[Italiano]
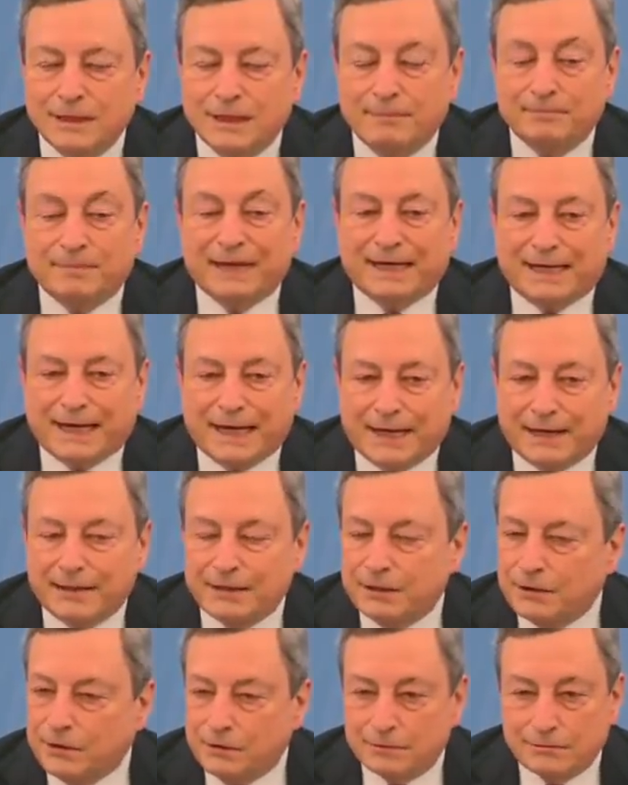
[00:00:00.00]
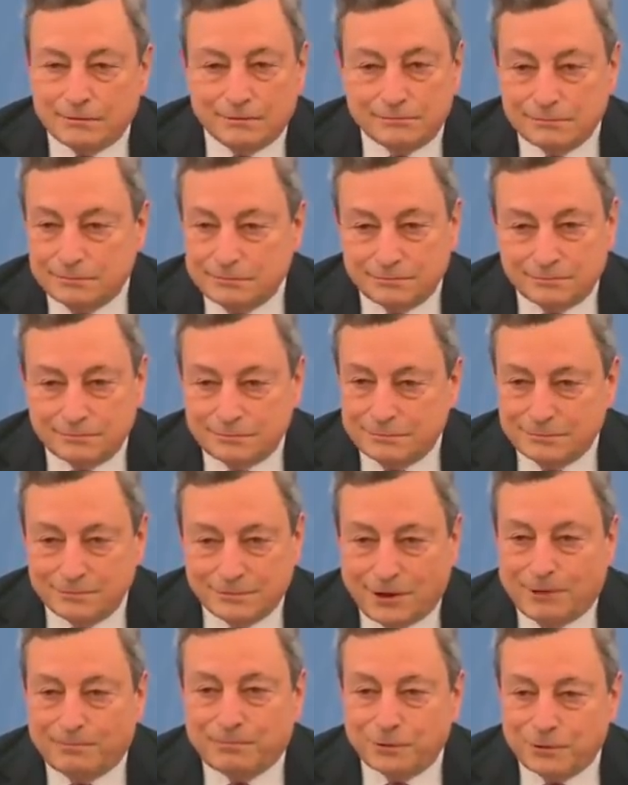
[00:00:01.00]
Perché io mm,
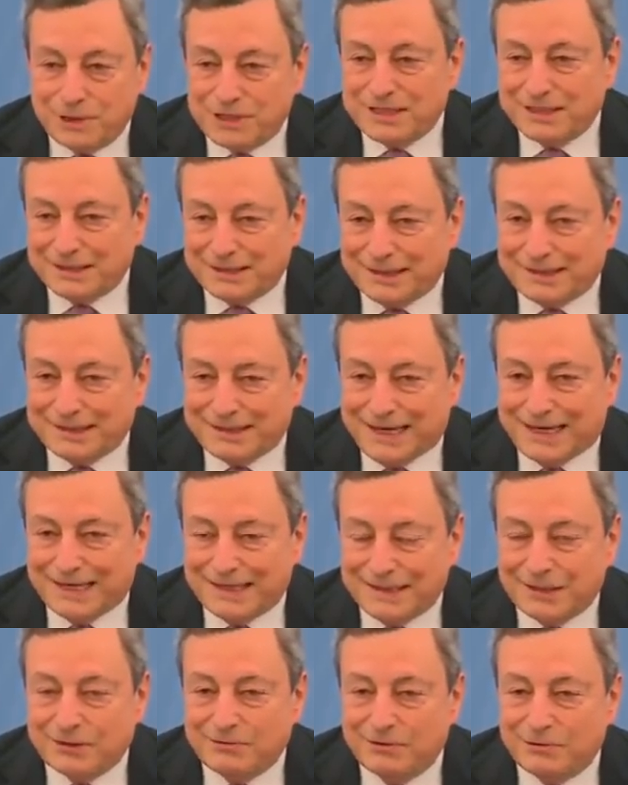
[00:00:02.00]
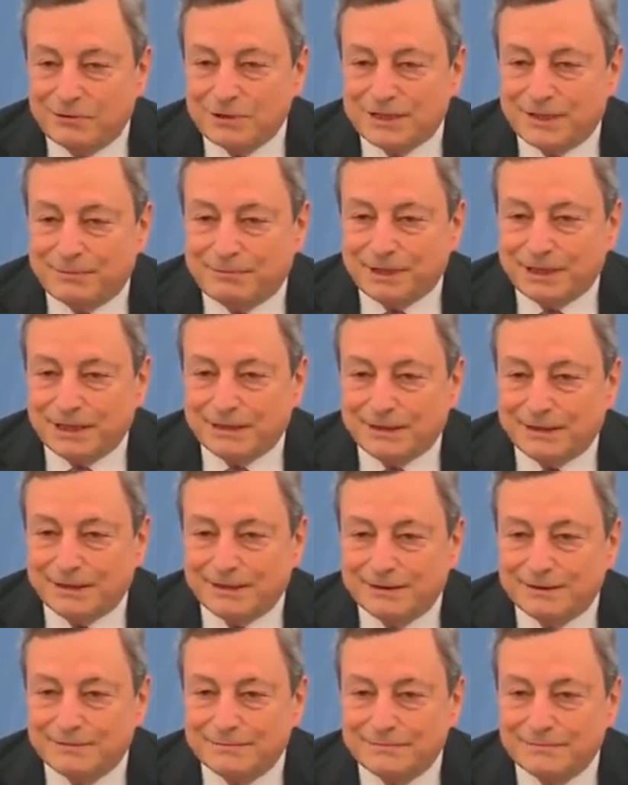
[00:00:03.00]
ho più di 70 anni, come voi
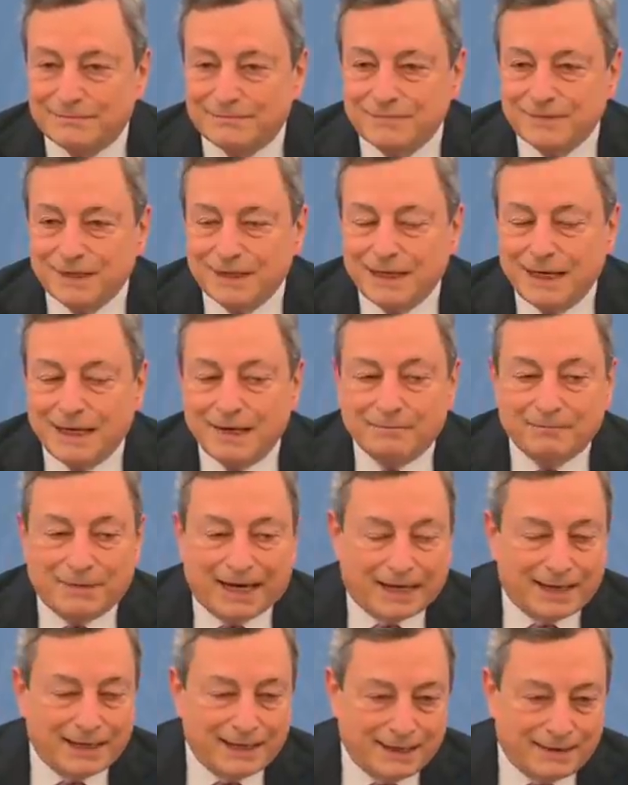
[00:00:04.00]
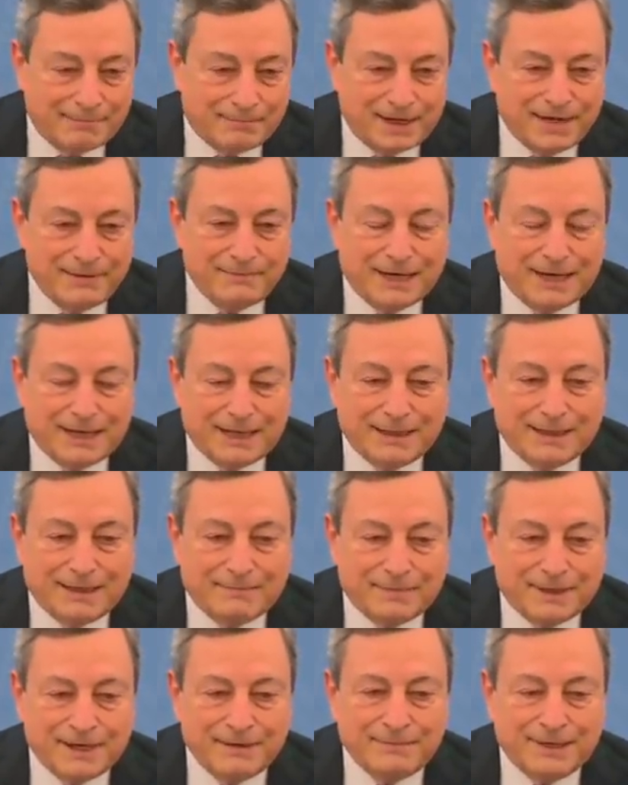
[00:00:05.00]
sapete. Beh, la prima, la
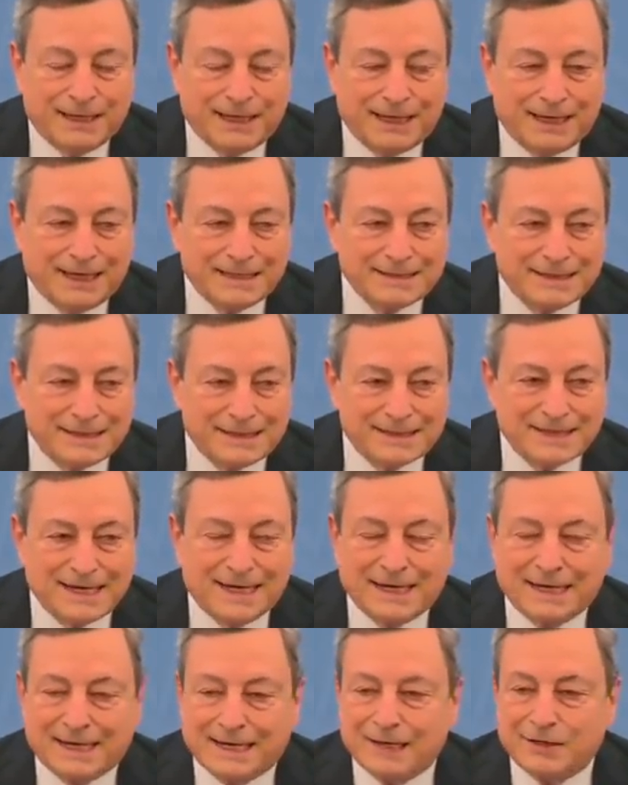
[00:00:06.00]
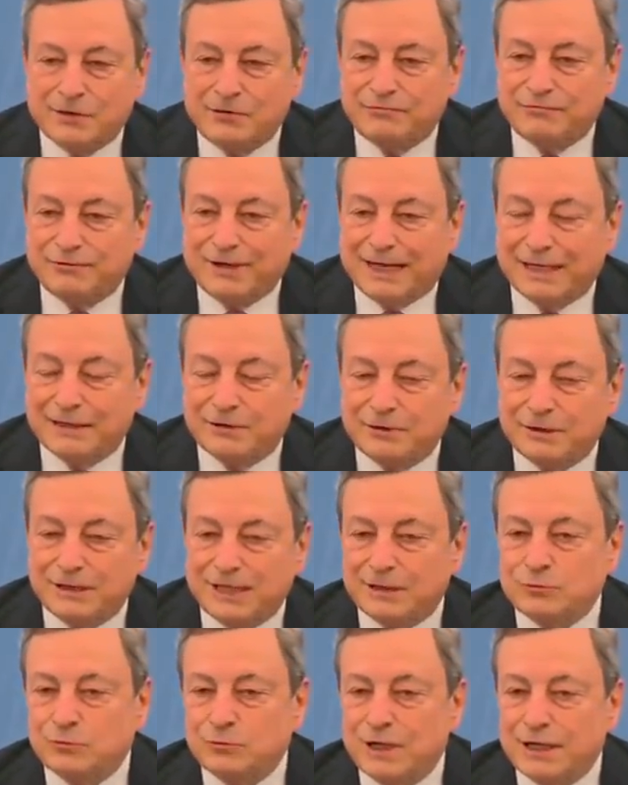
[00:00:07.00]
prima AstraZeneca che ho fatto ha
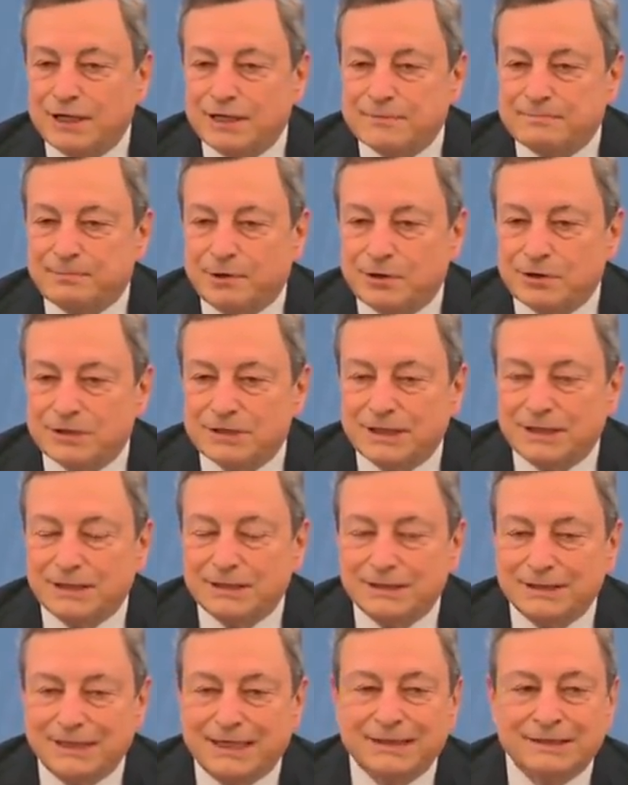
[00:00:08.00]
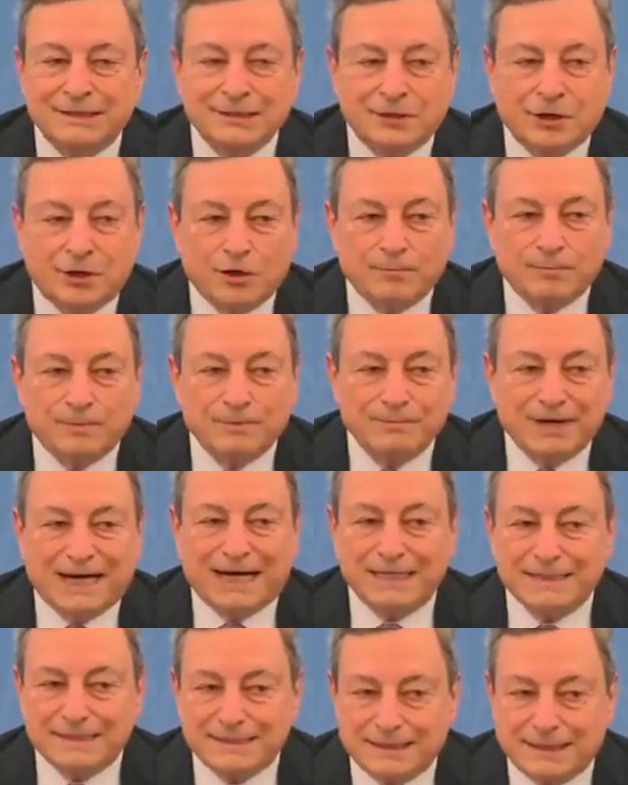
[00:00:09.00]
dato una risposta di anticorpi
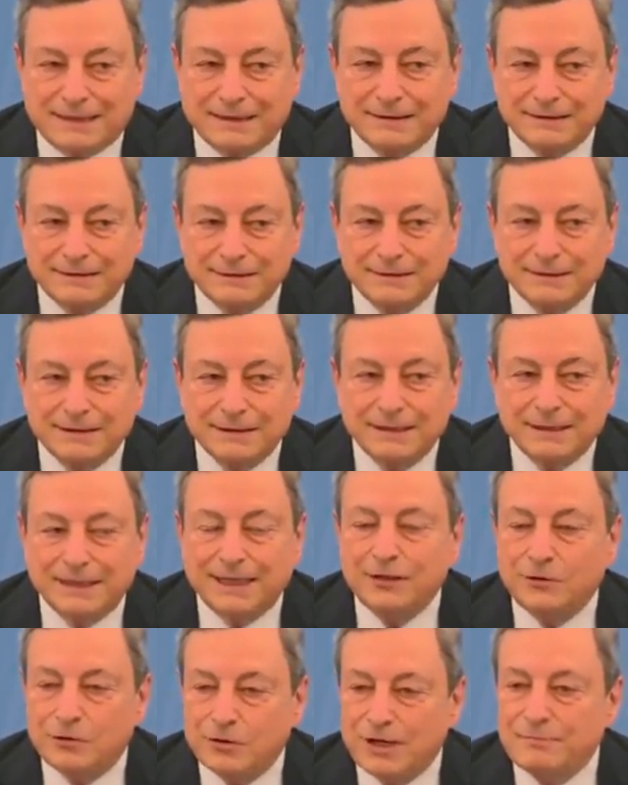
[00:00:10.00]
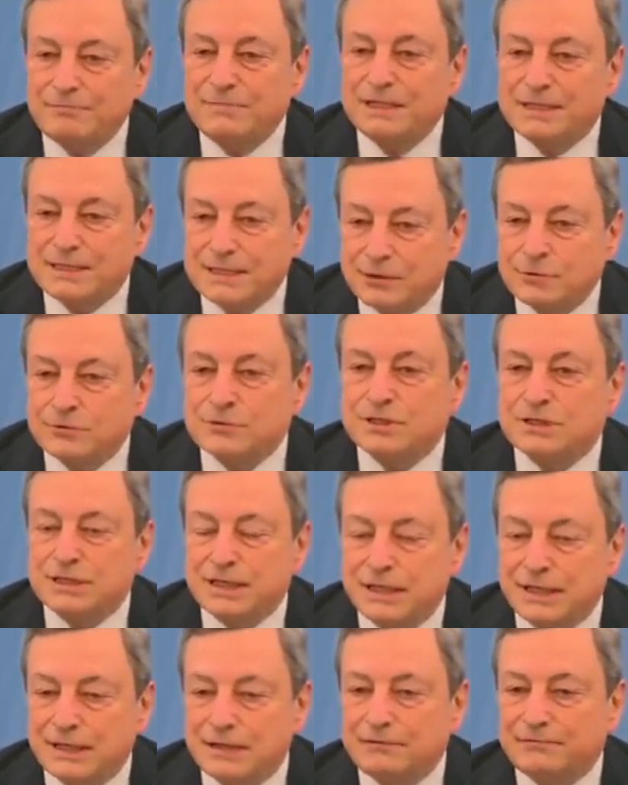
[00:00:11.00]
bassa, e allora mi si
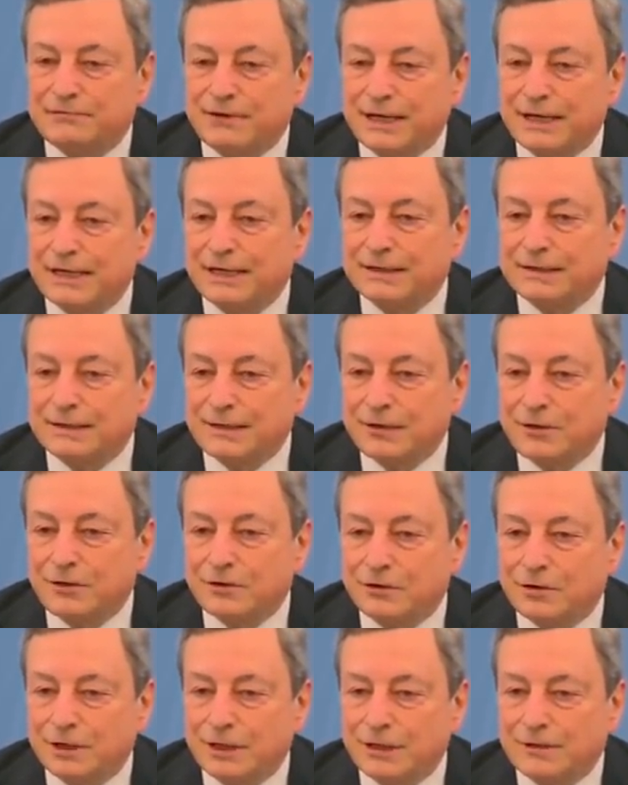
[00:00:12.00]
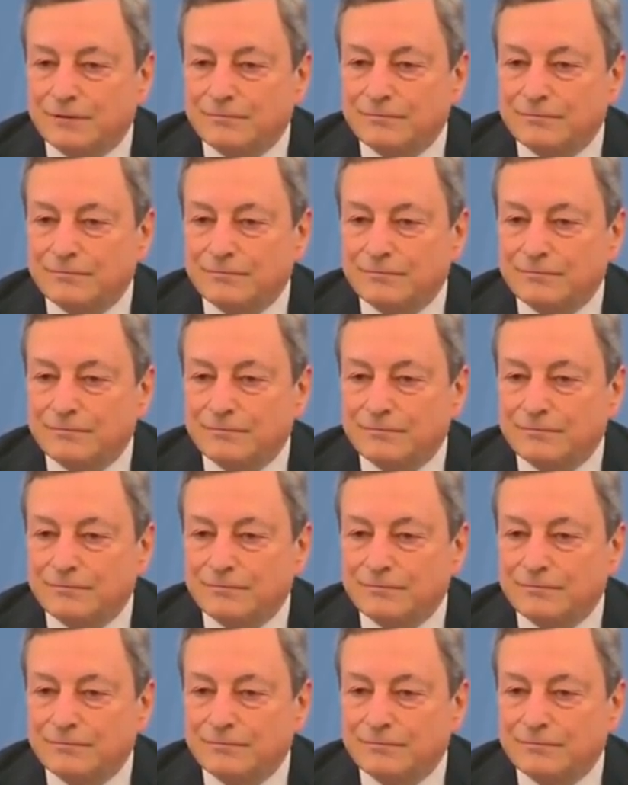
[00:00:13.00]
consiglia di fare l'eterologa.